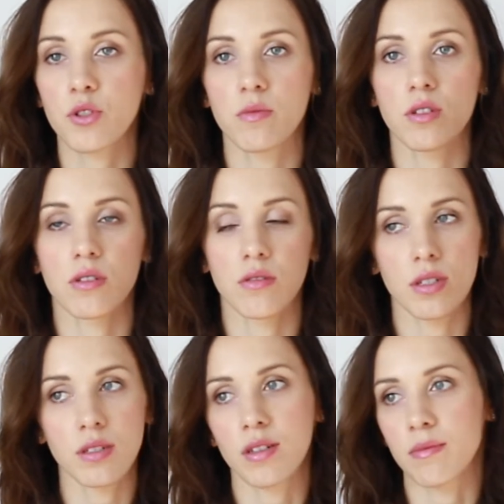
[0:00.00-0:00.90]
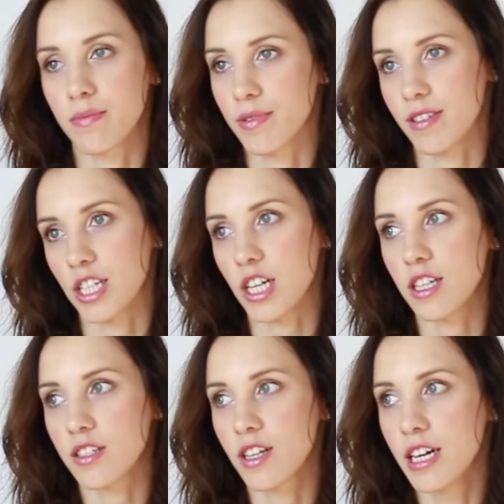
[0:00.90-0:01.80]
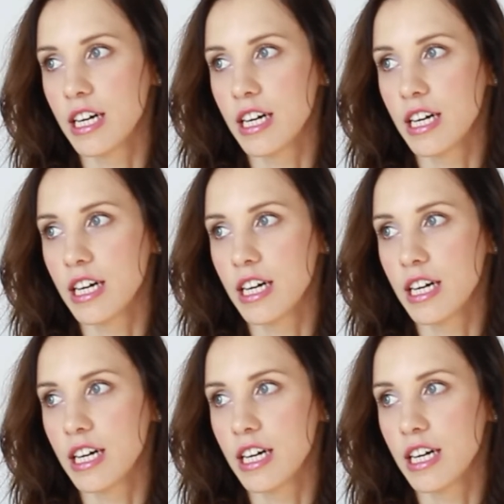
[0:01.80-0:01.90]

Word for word: потом эти студенты там превращались